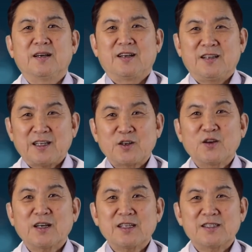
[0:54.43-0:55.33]
일단
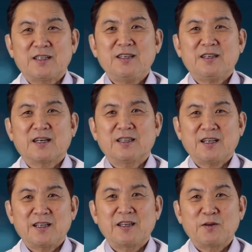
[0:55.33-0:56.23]
여기까지
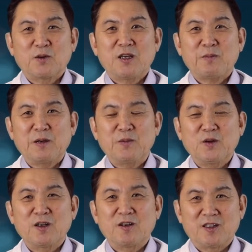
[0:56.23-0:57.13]
간단한 내용이
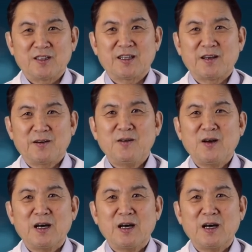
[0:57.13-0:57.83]
발표되었는데요.